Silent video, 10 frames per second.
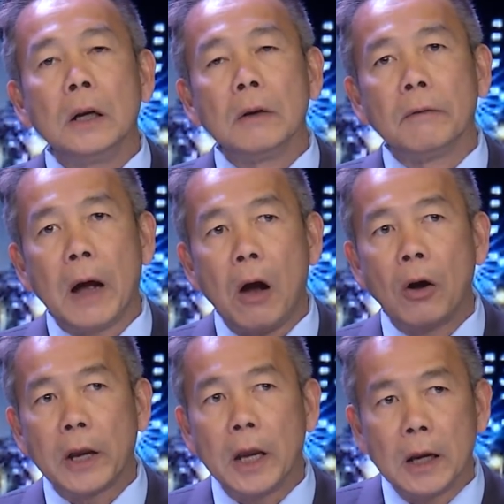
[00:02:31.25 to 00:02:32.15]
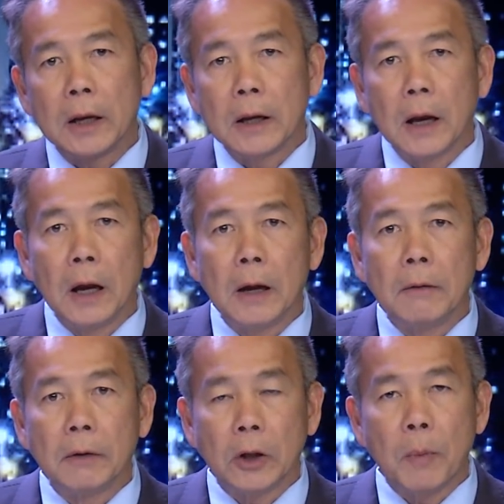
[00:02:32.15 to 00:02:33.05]
và họ kiện à,
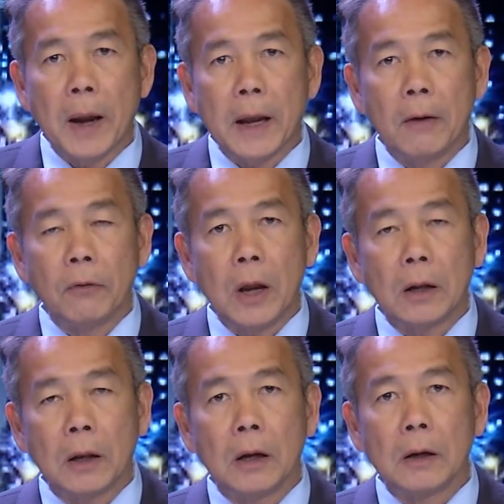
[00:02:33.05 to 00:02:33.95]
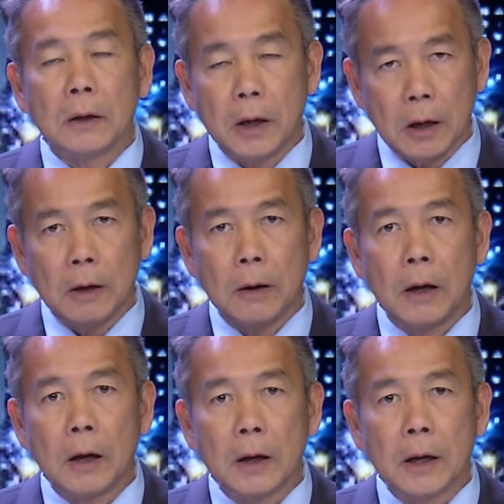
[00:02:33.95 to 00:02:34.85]
và tiểu bang California tiện kiện
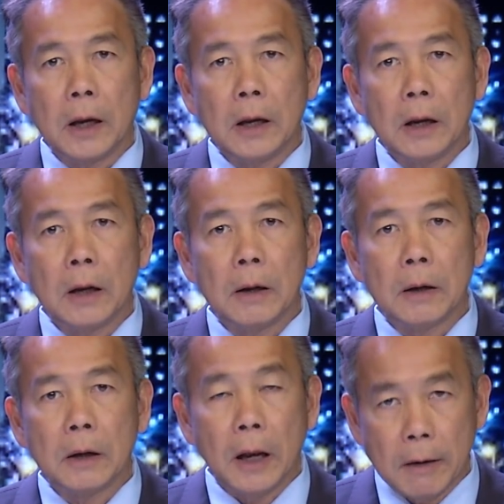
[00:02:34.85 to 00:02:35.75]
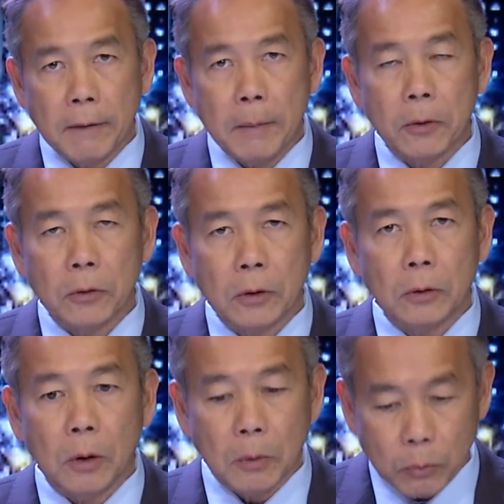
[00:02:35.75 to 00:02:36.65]
à, cái, à, cái lệnh hành pháp này của
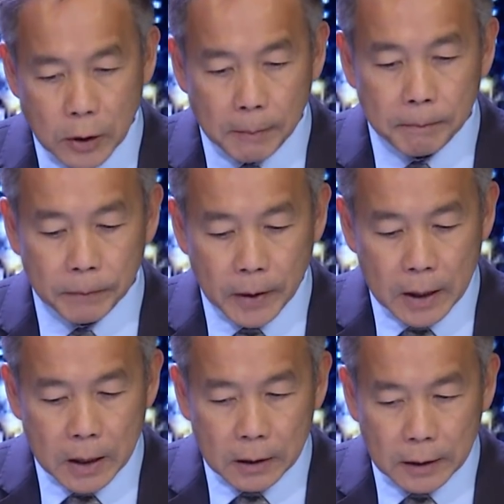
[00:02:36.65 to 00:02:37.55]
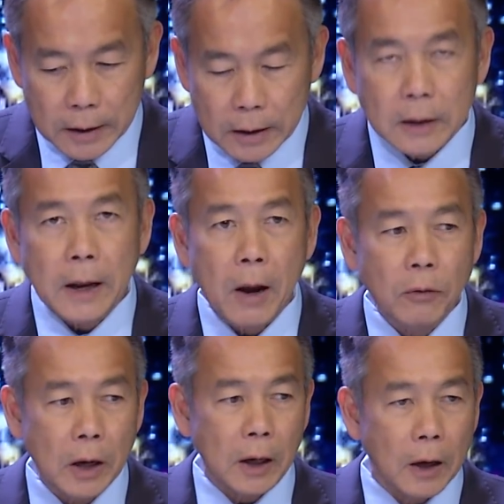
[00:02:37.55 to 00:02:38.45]
tổng thống Trump thì theo
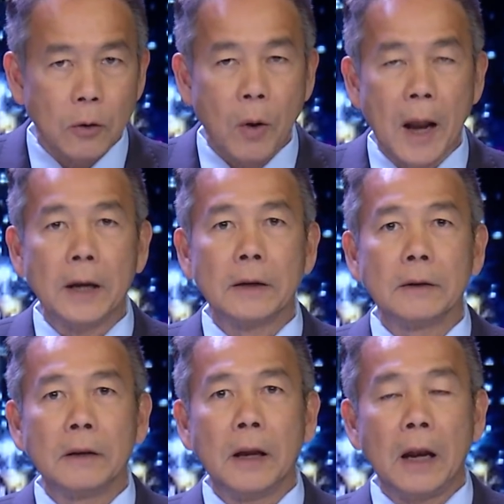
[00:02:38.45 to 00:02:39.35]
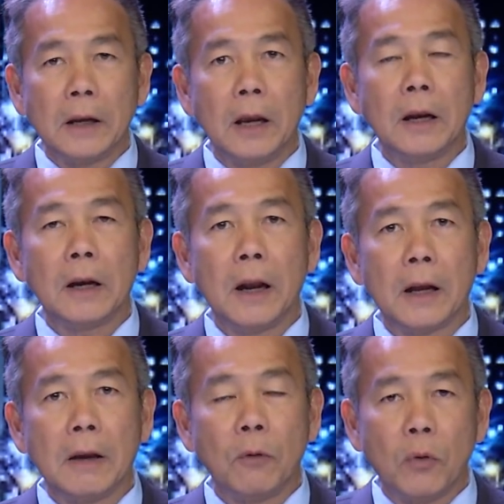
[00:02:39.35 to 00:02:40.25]
nhận định của anh thì anh nghĩ rằng là
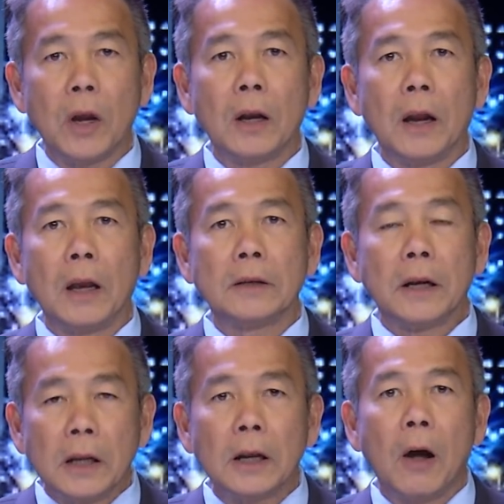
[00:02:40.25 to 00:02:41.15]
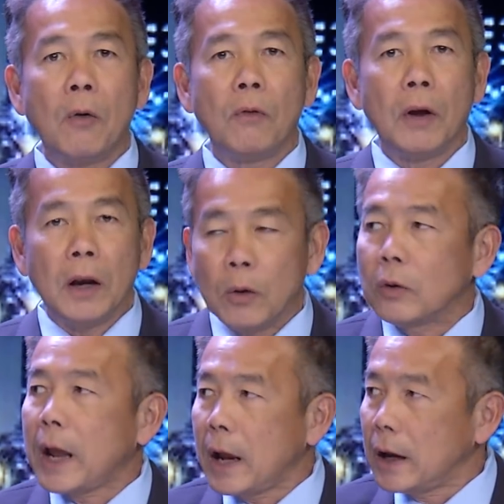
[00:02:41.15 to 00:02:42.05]
cái vụ kiện này sẽ đi tới đâu và liệu có
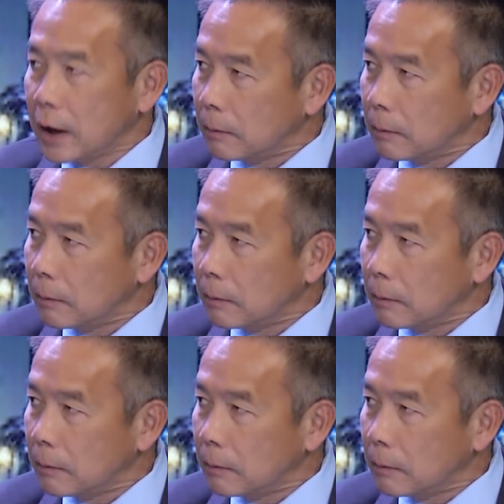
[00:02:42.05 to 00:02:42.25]
thắng hay không